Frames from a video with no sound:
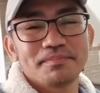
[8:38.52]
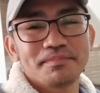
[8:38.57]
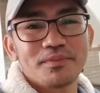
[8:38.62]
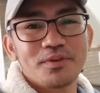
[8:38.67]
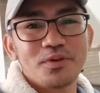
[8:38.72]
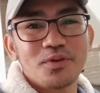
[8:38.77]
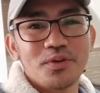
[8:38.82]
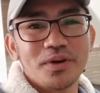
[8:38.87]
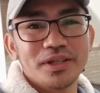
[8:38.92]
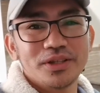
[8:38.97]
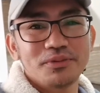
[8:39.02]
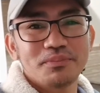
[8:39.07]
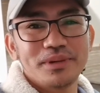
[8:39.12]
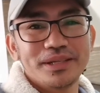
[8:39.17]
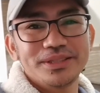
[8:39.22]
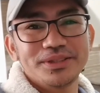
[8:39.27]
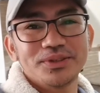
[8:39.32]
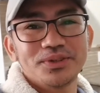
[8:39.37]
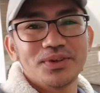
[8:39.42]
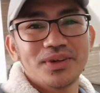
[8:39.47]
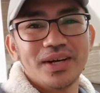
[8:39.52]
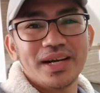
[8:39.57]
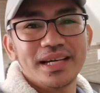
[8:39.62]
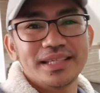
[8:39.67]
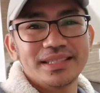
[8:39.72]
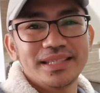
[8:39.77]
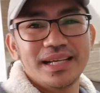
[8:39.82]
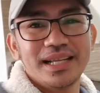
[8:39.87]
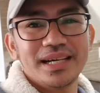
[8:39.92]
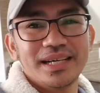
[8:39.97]
kung ano man yung
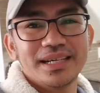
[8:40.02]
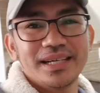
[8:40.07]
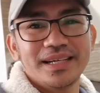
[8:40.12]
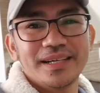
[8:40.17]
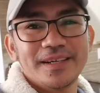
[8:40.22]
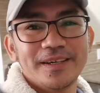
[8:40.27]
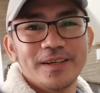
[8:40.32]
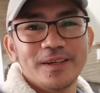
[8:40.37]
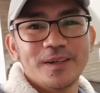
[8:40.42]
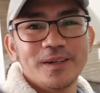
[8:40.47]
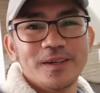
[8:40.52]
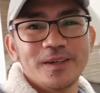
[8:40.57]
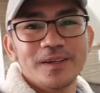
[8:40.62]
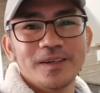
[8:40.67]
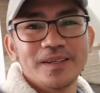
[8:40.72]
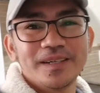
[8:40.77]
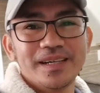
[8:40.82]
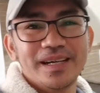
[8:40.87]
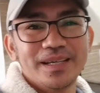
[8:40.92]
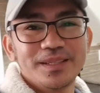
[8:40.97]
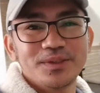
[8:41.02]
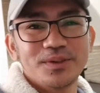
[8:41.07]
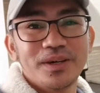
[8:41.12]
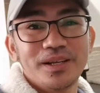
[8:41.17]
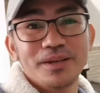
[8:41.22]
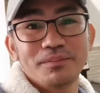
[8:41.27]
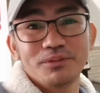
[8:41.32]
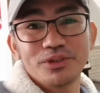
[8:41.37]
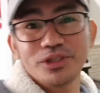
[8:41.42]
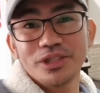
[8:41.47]
kanilang uh, ano,
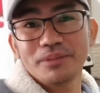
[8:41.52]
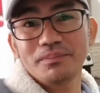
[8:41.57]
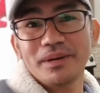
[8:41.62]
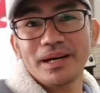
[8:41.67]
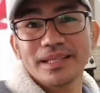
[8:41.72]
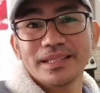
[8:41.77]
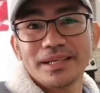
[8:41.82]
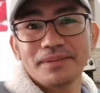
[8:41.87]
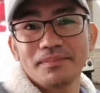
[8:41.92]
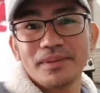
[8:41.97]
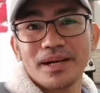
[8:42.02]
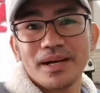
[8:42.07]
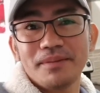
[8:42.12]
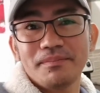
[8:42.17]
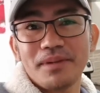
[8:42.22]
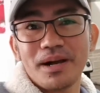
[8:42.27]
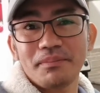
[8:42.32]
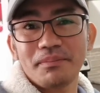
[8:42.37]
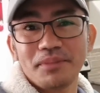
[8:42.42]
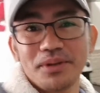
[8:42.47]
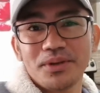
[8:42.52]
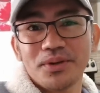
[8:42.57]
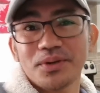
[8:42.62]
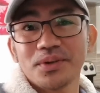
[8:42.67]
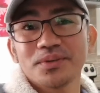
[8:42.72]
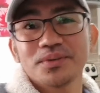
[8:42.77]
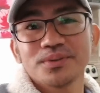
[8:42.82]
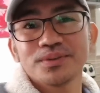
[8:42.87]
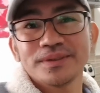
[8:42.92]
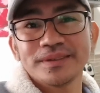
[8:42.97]
alam niyo naman ng mga mommy
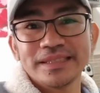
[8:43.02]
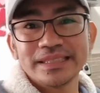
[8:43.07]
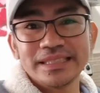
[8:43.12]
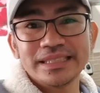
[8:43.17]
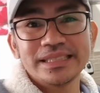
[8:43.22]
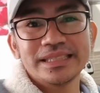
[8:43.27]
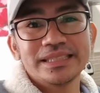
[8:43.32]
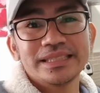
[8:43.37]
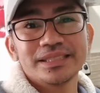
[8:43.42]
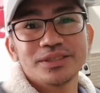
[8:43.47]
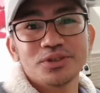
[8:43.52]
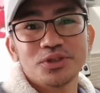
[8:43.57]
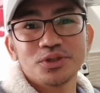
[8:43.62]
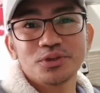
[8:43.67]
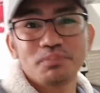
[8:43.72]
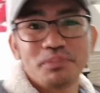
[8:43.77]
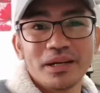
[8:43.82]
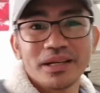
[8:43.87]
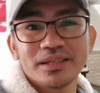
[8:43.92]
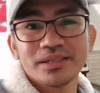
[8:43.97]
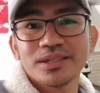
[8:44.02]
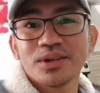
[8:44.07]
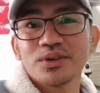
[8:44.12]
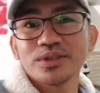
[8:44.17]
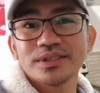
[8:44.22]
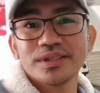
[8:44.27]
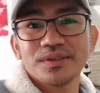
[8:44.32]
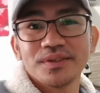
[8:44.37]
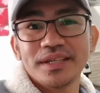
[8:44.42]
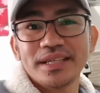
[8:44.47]
yo. So pag
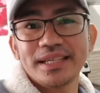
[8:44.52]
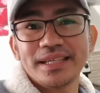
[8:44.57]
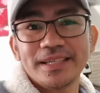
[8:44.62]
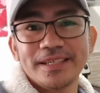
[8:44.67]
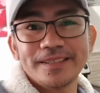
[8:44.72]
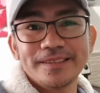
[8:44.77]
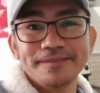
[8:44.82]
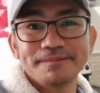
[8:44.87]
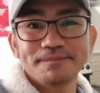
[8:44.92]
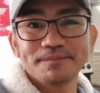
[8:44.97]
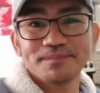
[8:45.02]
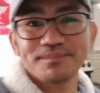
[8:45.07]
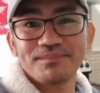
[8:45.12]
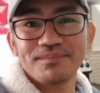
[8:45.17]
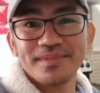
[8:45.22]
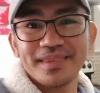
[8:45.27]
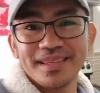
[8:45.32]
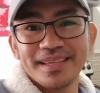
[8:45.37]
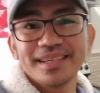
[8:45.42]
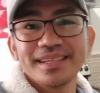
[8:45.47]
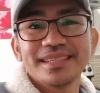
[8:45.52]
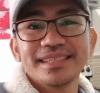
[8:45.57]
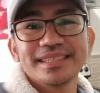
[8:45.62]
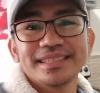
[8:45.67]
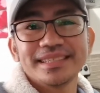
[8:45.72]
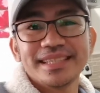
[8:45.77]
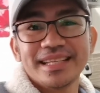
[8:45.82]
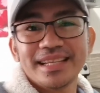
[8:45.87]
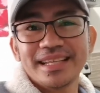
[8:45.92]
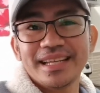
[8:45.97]
grocery,
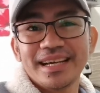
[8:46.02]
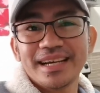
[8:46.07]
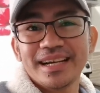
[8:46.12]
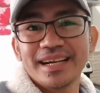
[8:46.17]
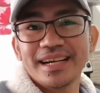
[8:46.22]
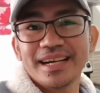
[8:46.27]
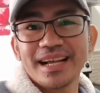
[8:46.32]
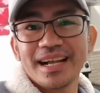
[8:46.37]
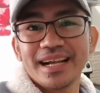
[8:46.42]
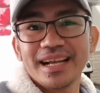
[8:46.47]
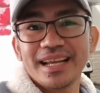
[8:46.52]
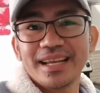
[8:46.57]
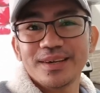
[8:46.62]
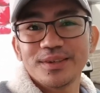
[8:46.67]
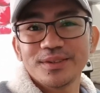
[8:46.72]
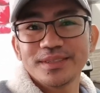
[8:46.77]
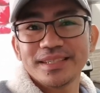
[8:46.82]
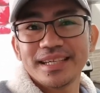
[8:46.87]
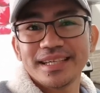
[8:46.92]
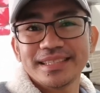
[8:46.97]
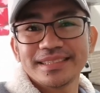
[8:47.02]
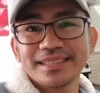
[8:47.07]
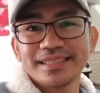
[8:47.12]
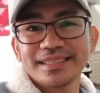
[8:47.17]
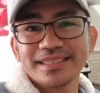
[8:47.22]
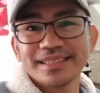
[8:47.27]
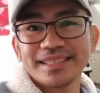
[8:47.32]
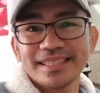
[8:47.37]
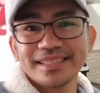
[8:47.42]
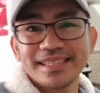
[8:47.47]
sila lang ang gagalaw niya
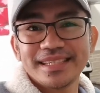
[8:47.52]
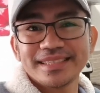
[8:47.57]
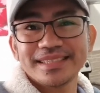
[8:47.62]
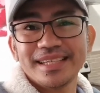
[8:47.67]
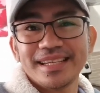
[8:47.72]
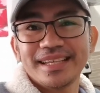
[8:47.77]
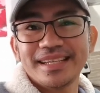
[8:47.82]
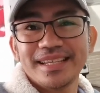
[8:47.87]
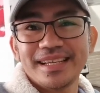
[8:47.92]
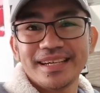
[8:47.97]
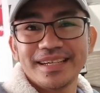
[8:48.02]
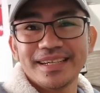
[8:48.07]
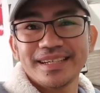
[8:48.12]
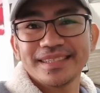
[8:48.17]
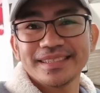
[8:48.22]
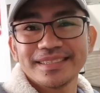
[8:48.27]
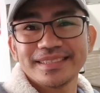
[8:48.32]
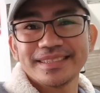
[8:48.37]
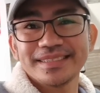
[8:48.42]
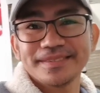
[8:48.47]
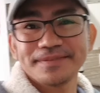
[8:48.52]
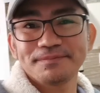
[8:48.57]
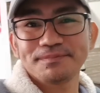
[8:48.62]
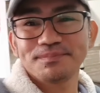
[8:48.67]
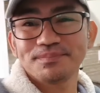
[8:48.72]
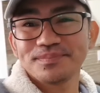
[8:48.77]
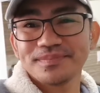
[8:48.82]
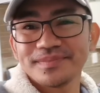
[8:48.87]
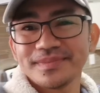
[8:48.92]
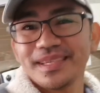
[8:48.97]
kasi sila lang ang
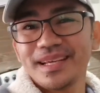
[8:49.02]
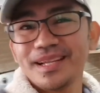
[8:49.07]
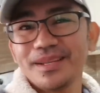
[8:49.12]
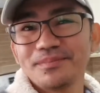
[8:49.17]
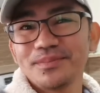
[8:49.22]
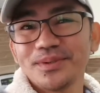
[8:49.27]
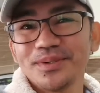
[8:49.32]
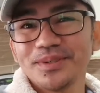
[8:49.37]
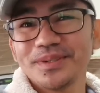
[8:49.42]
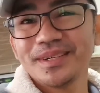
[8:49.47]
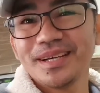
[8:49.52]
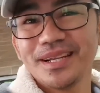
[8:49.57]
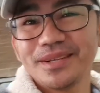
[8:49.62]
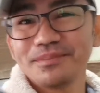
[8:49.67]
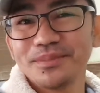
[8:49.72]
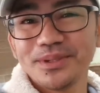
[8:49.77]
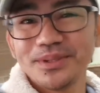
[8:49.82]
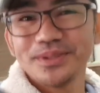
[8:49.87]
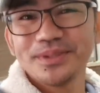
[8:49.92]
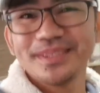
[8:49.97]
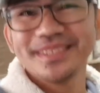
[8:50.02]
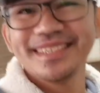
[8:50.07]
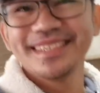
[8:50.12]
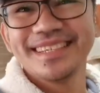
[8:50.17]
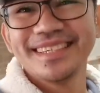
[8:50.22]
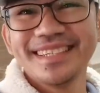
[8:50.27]
alam mo, alam mo yon